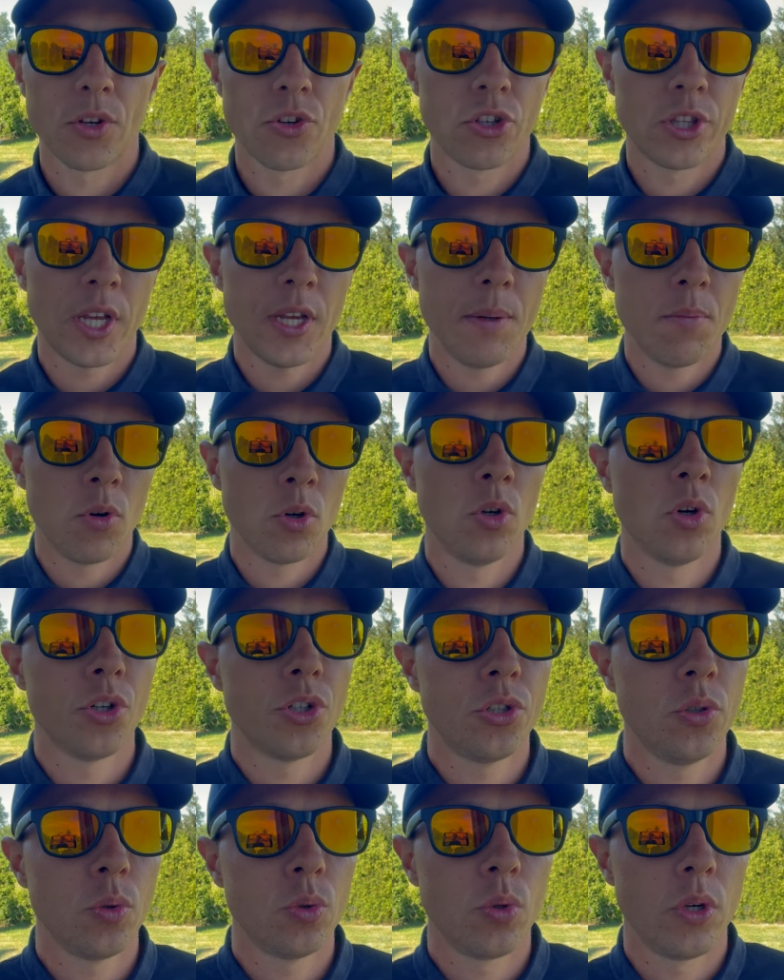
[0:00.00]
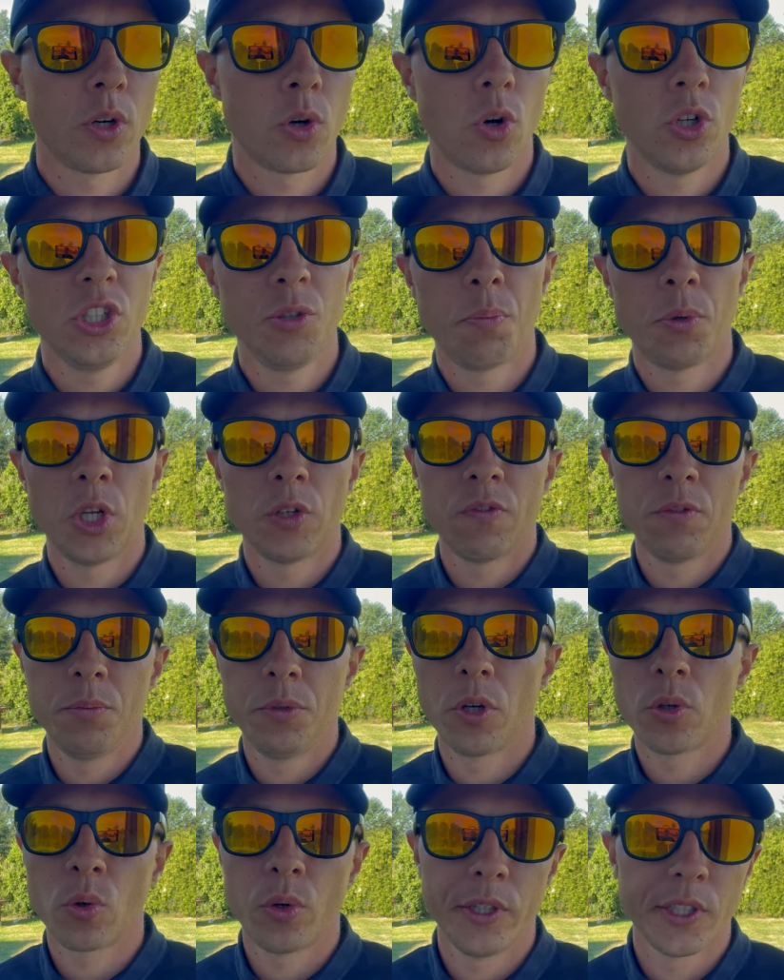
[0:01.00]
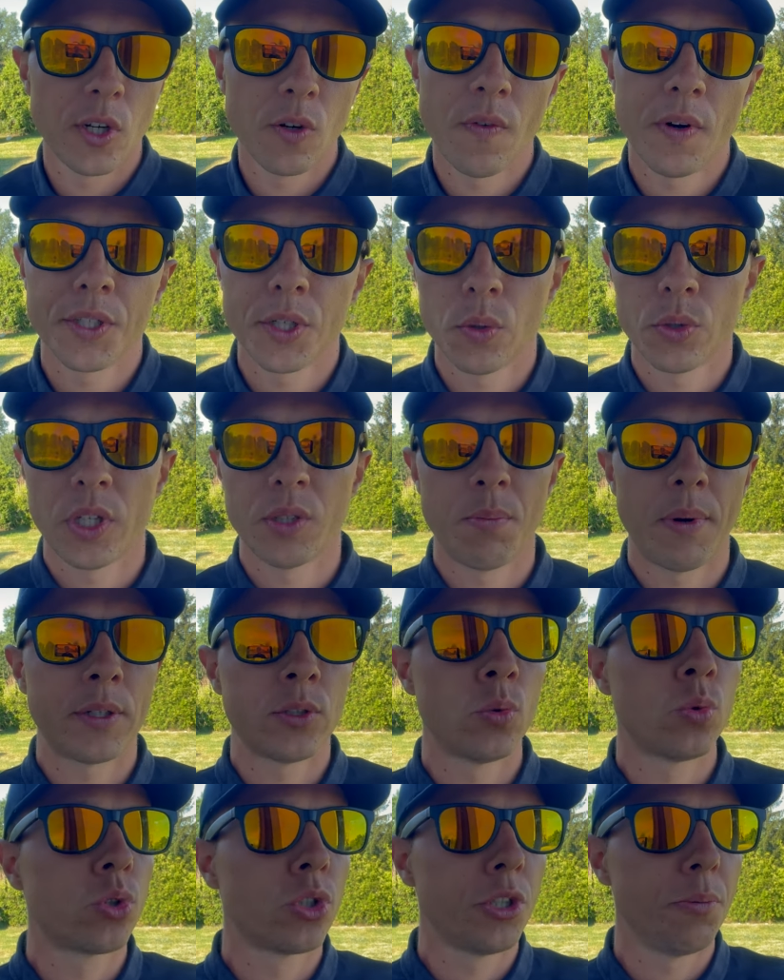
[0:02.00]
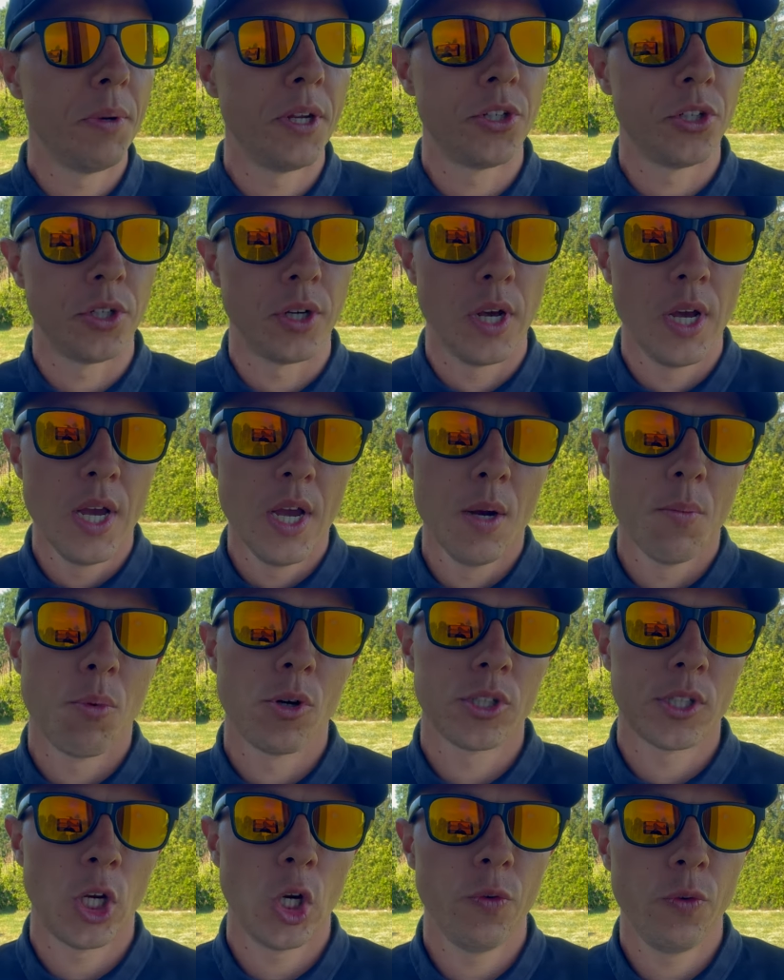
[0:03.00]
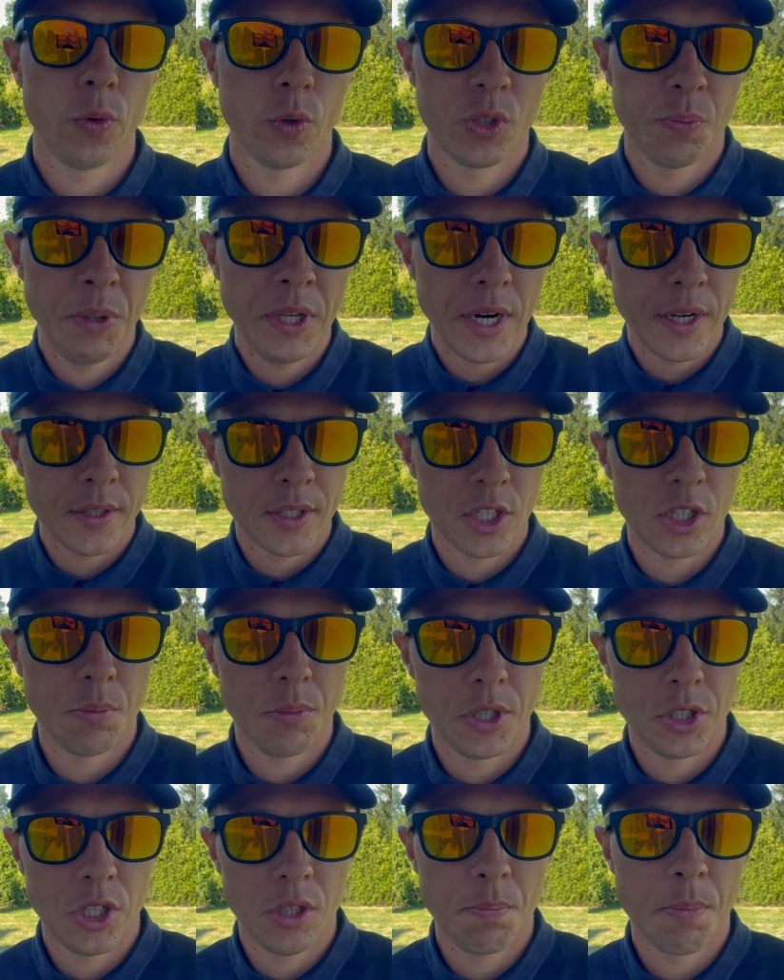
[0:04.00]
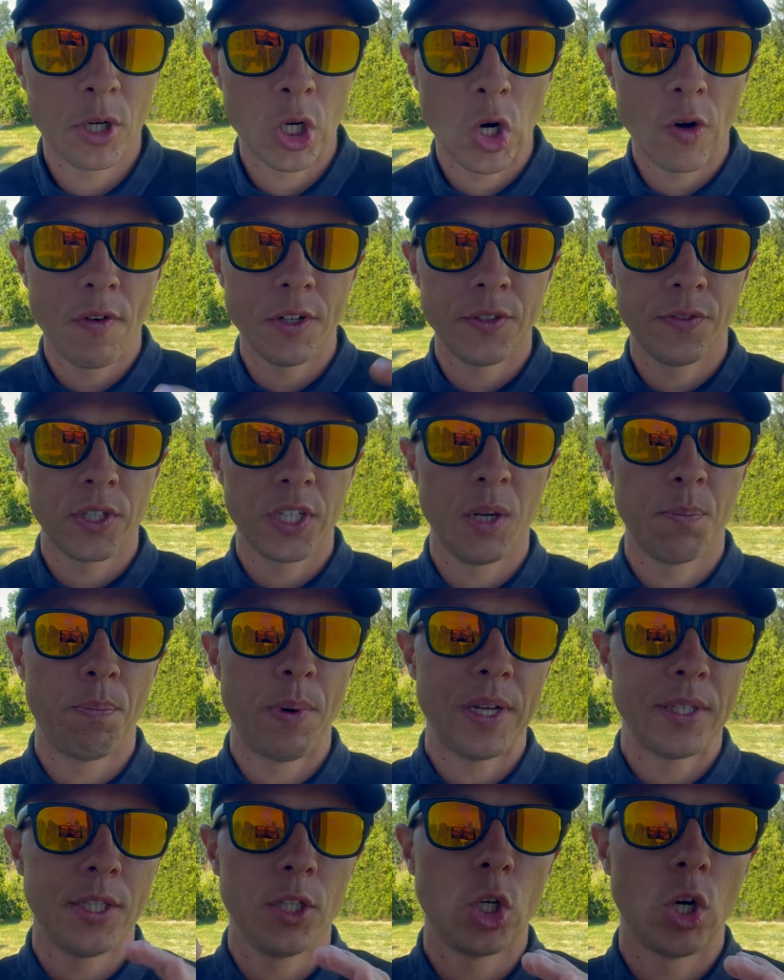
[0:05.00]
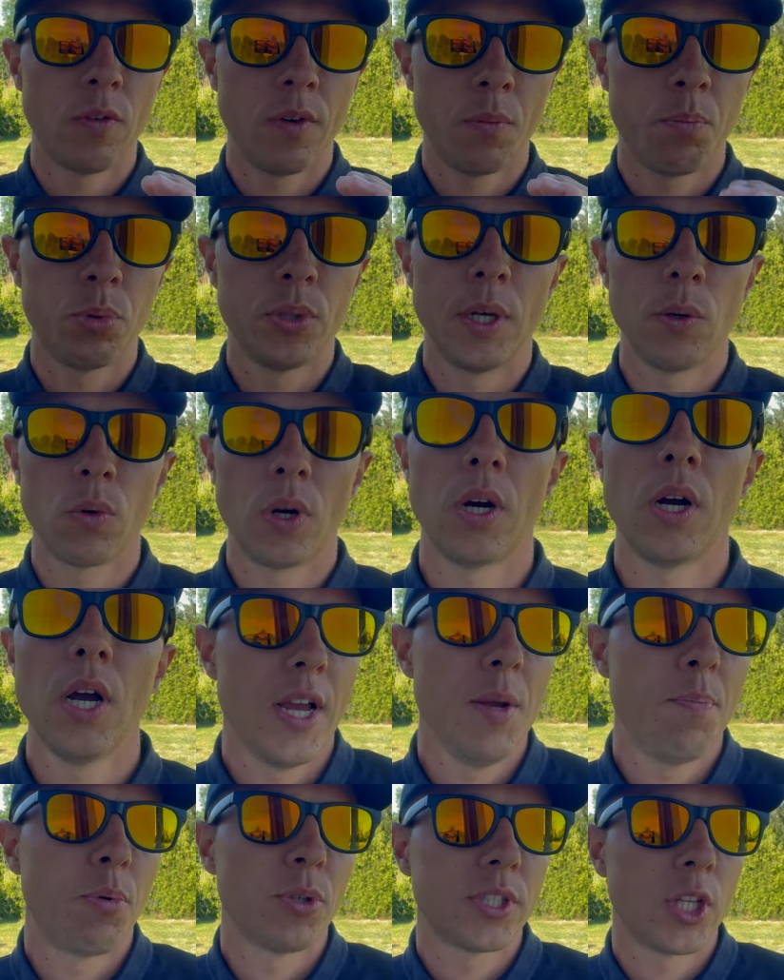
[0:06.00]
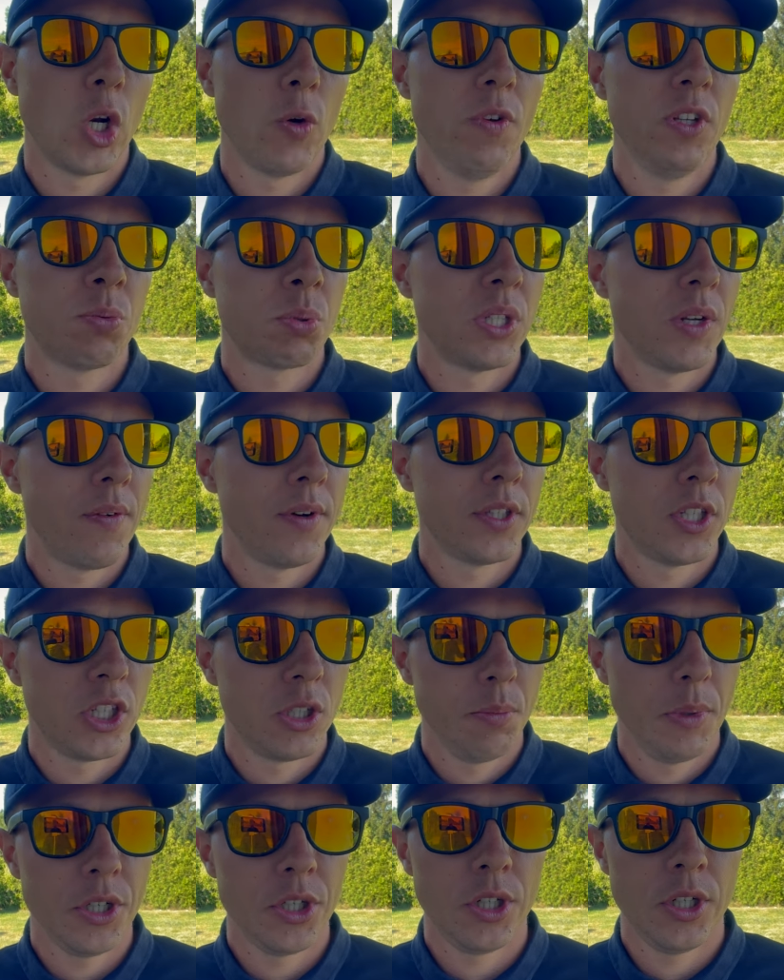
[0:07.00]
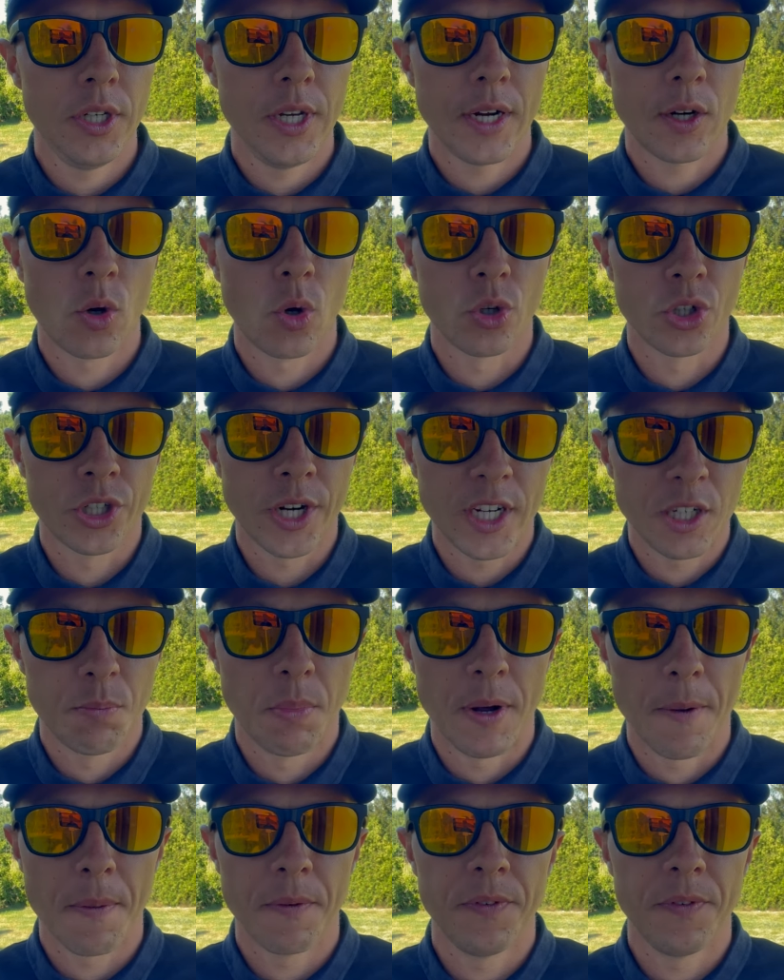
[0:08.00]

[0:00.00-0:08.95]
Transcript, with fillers: Czytałem o gościu, który chodził po Nowym Jorku i zauważył, że jest bardzo dużo śmieci. Postanowił zbierać te śmieci, pakować je w takie plastikowe pudełka i postanowił sprzedawać te śmieci jako rzeźbę.